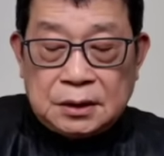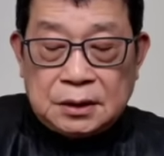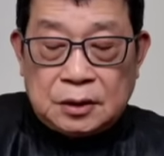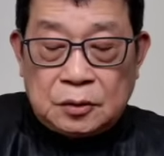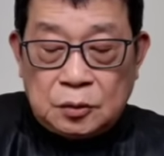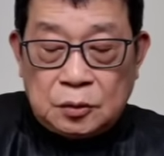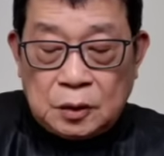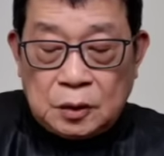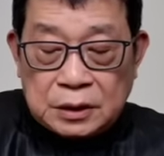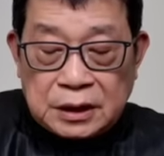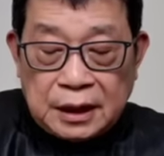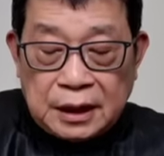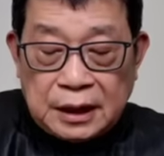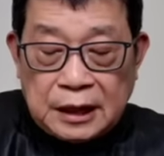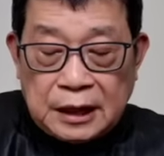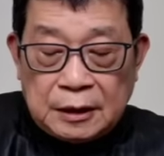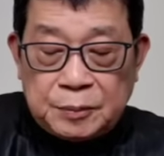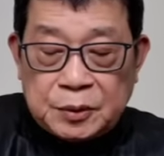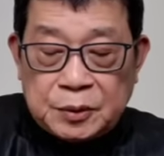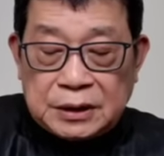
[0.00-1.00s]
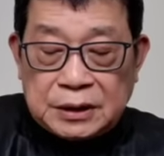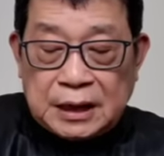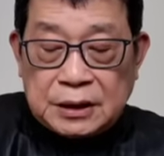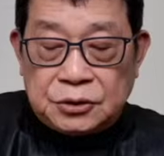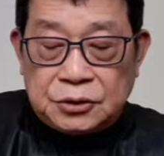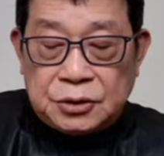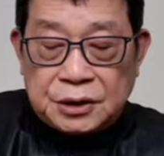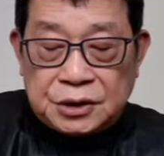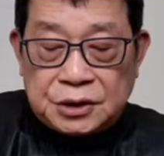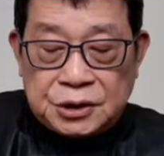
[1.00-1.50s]
说如果特朗普
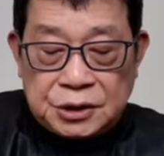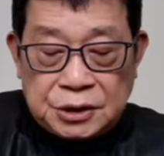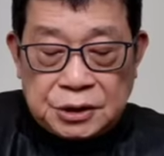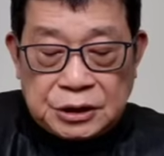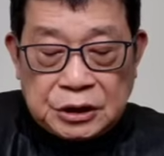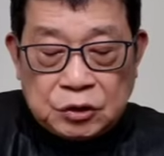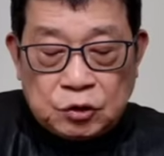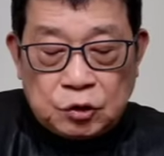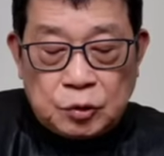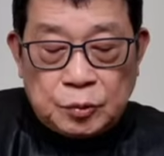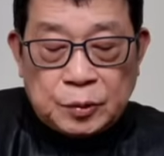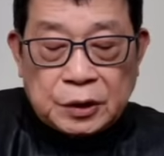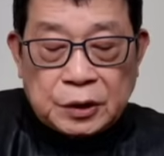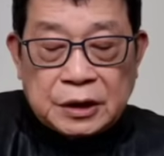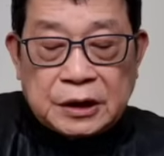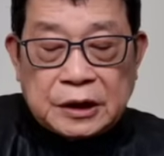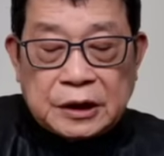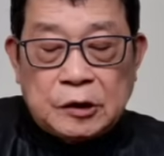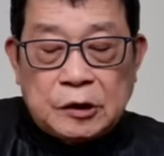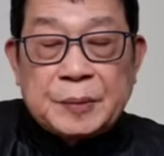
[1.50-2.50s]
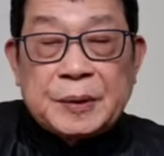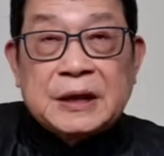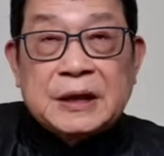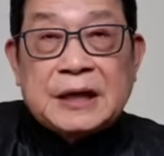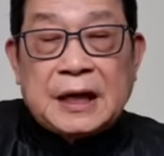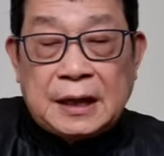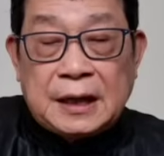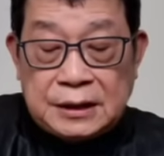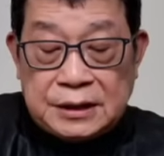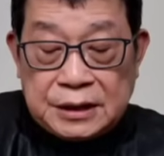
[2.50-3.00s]
当选，刺激规模可能会比
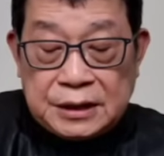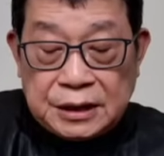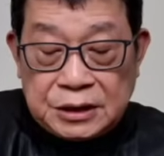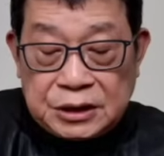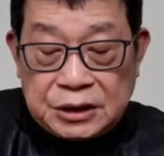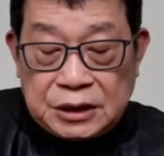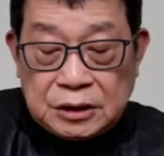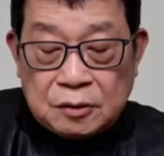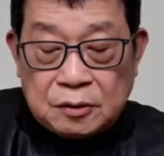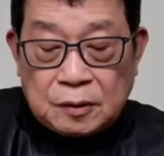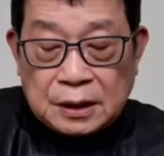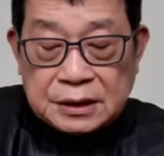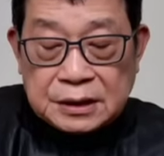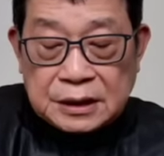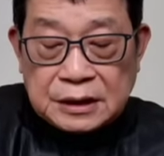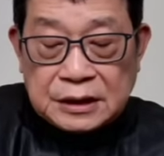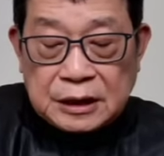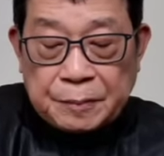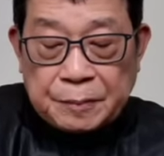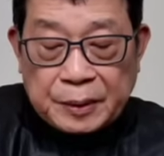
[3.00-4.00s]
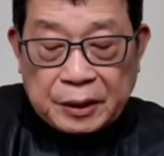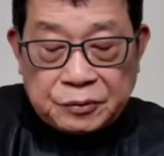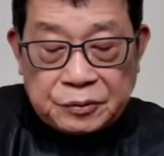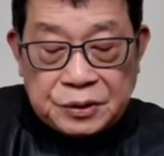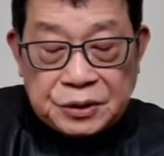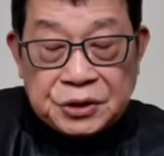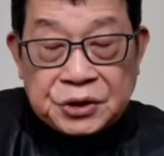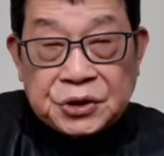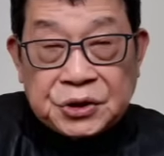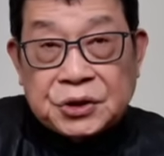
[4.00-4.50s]
当前计划增加百
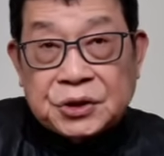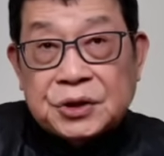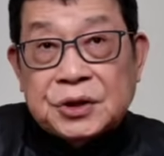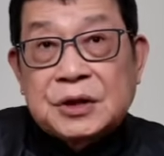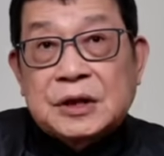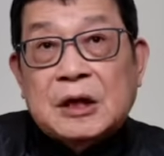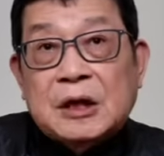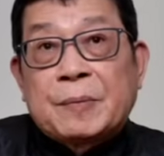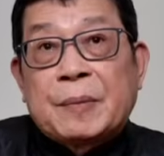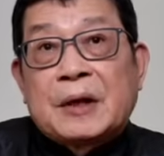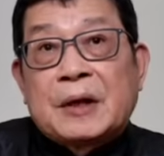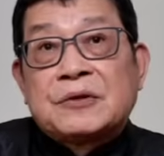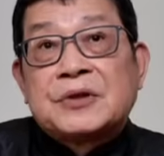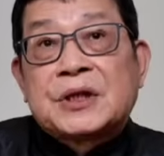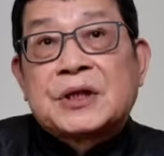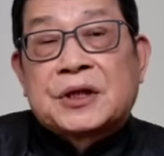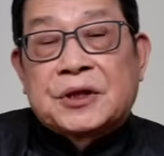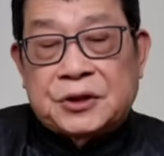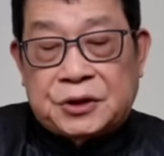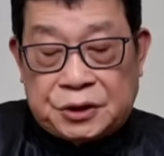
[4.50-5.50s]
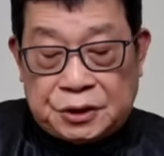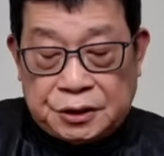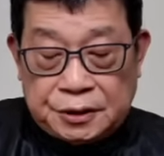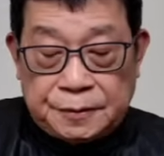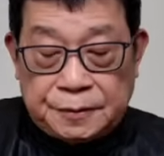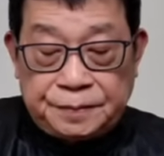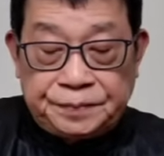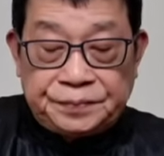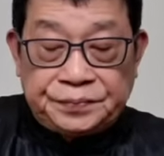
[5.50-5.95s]
分之十到百分之二十。